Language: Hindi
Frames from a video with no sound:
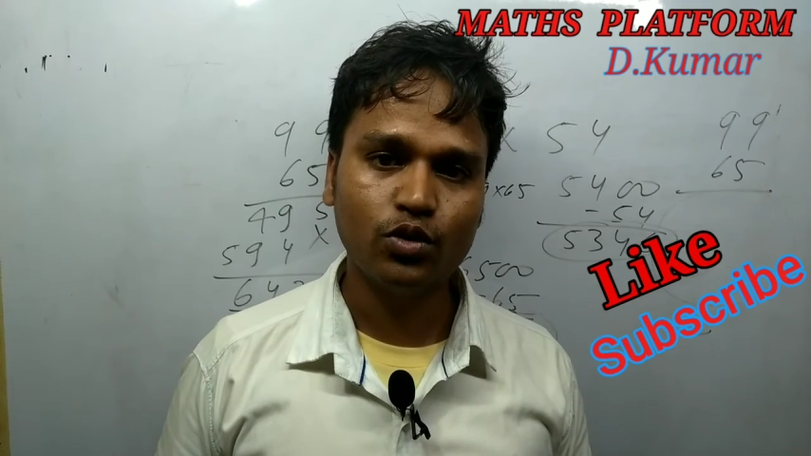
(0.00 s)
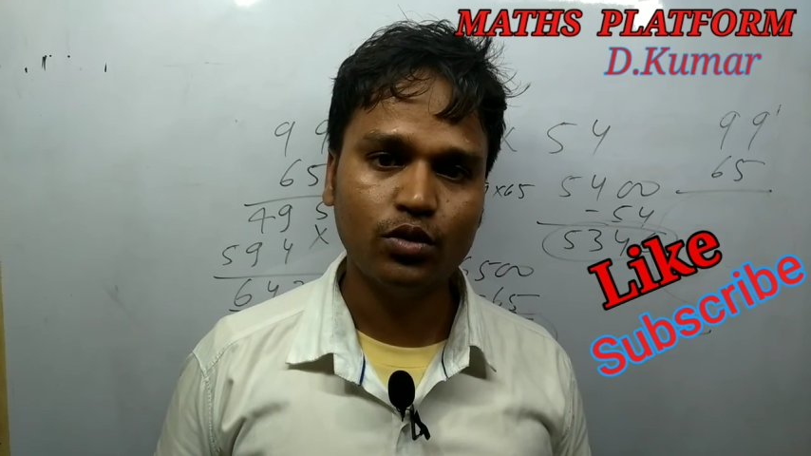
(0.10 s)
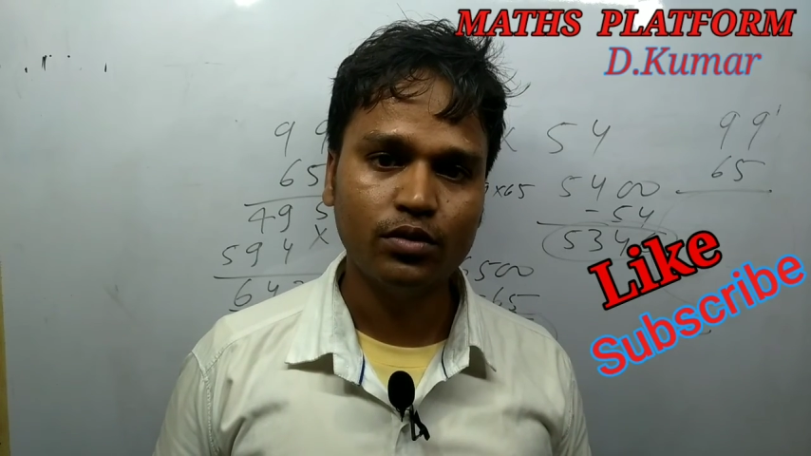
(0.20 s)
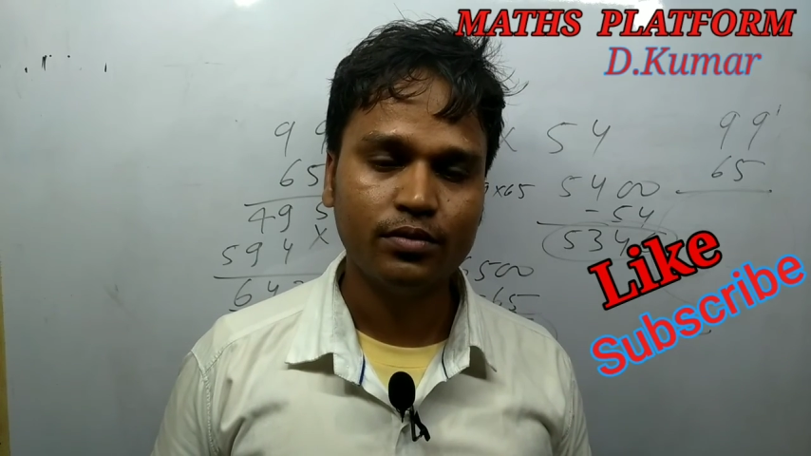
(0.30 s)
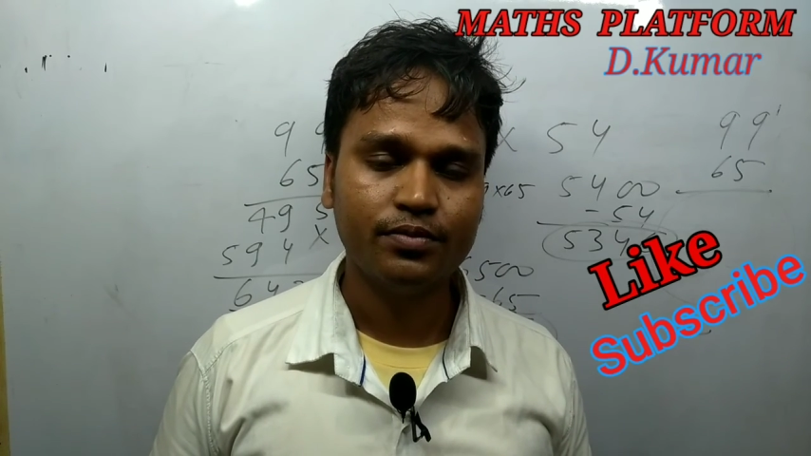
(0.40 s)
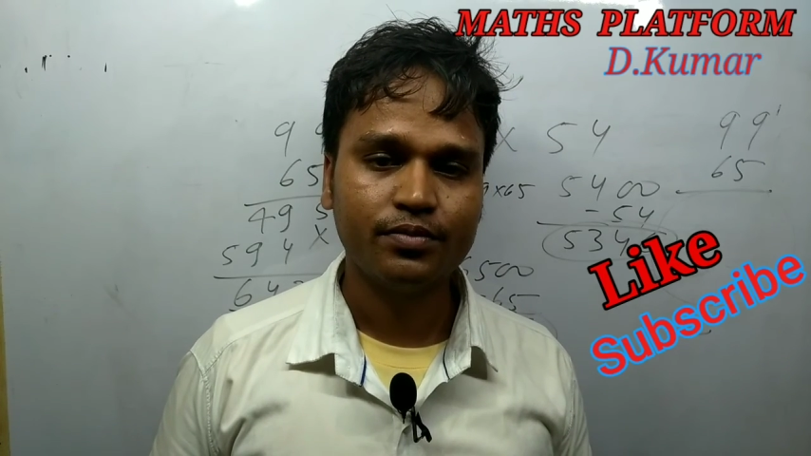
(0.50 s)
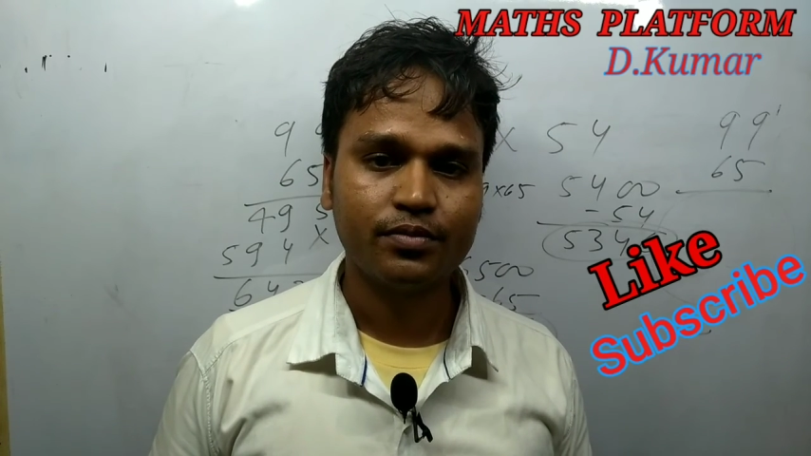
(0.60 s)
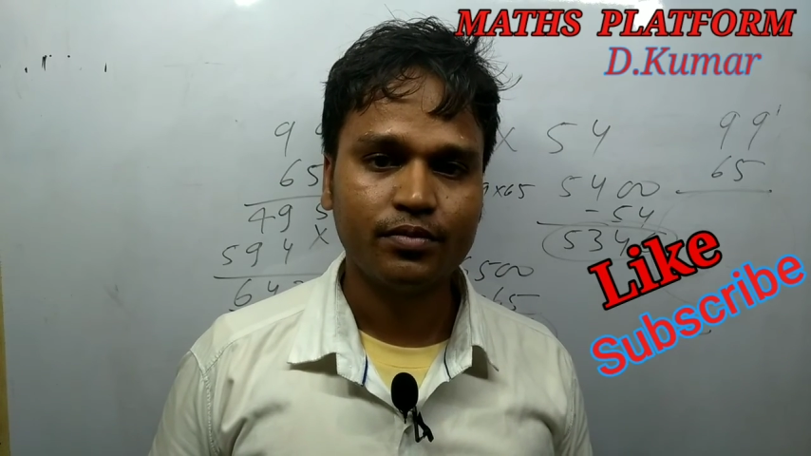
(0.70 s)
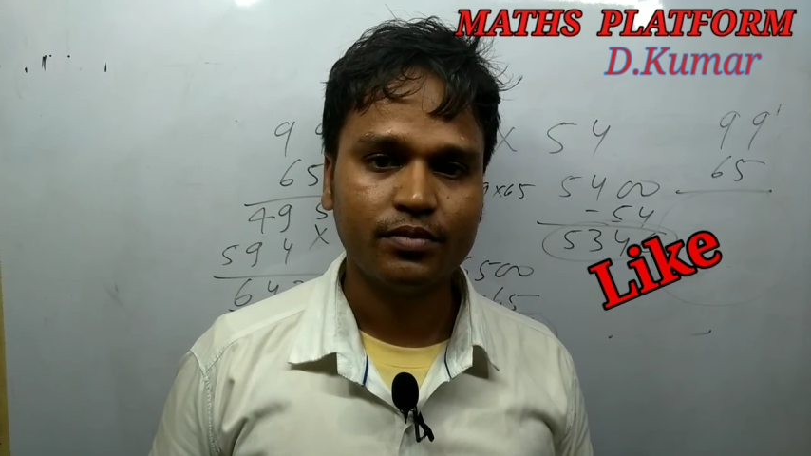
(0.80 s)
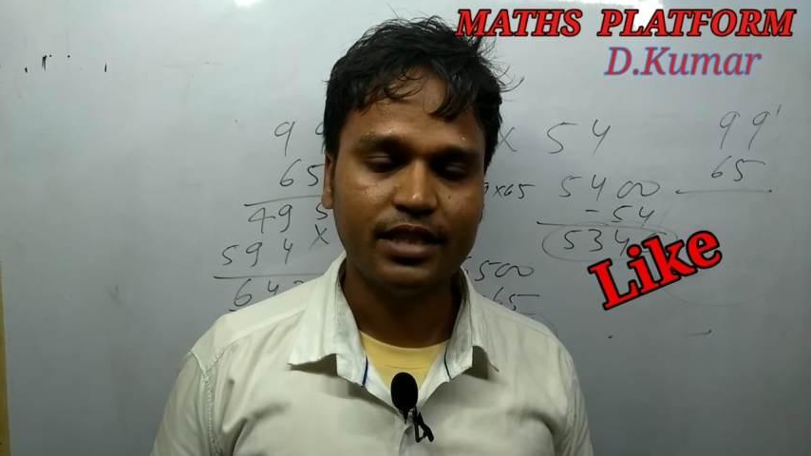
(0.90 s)
दोस्तों
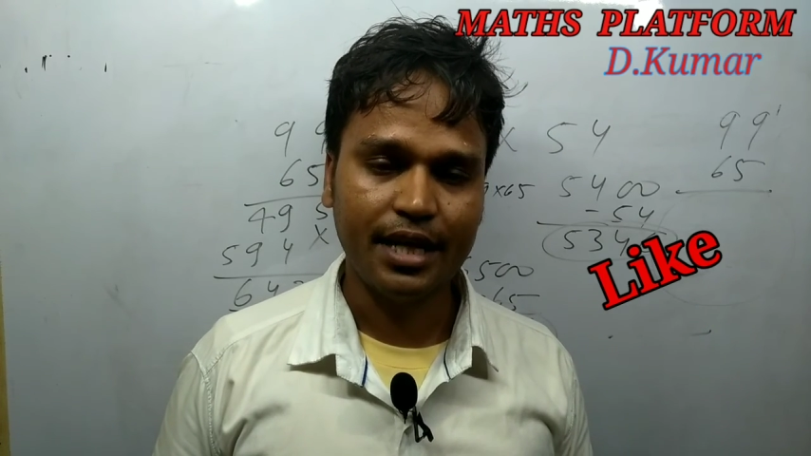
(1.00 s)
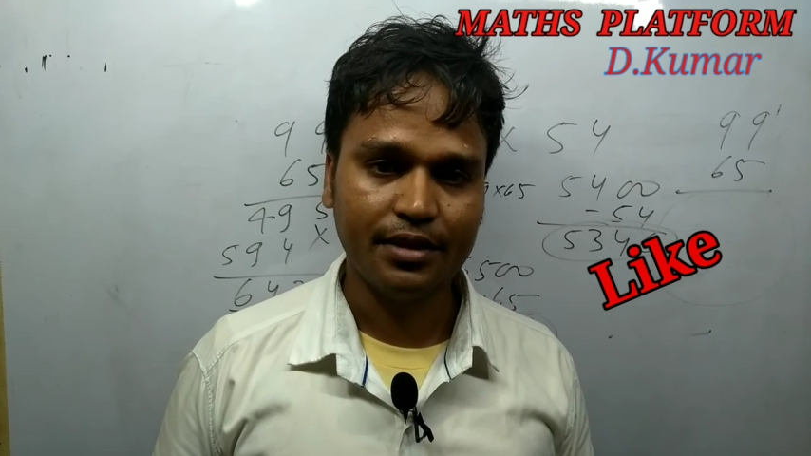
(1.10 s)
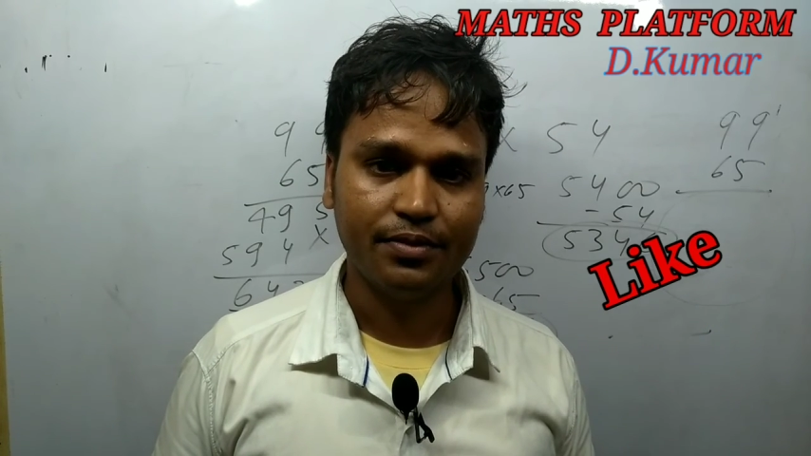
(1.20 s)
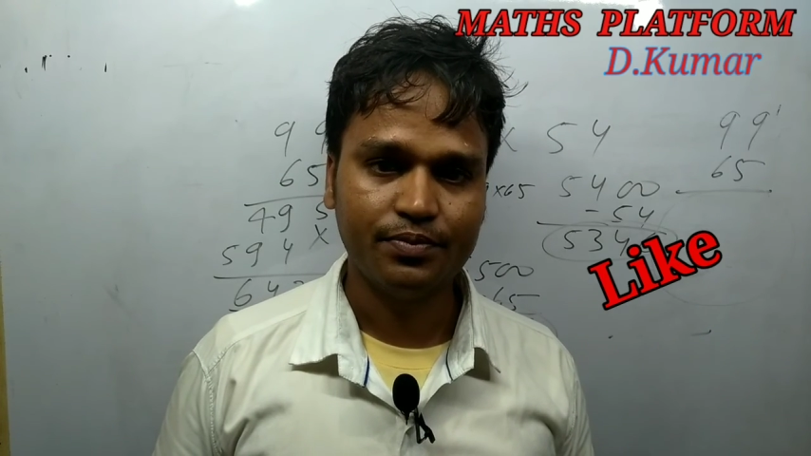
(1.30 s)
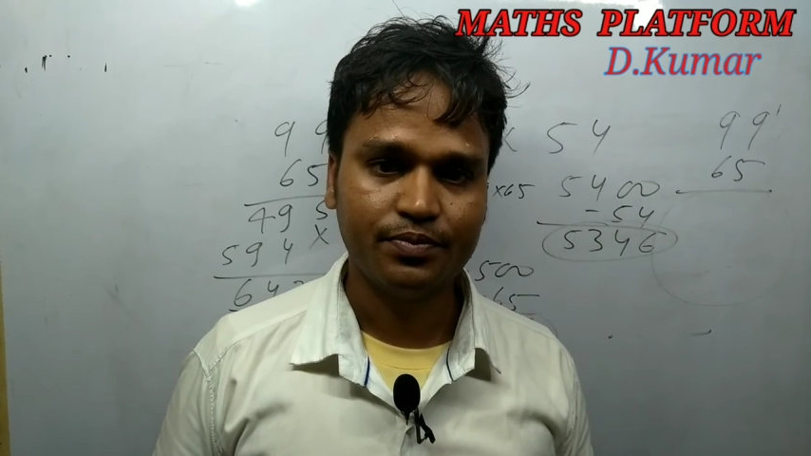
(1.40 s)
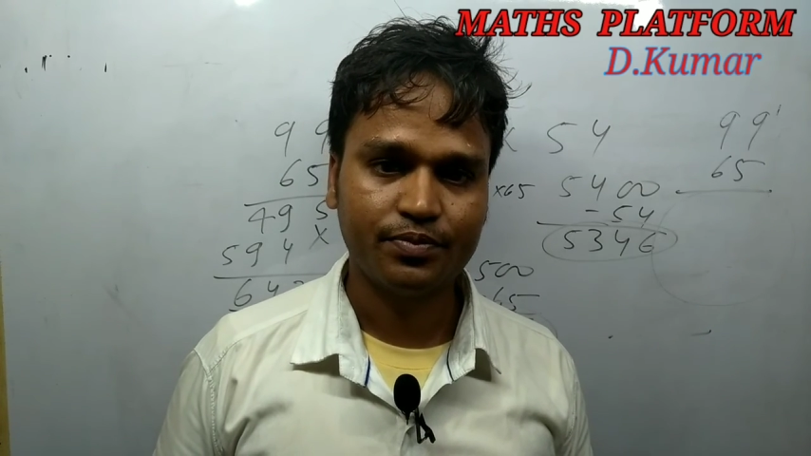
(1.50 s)
जय हिंद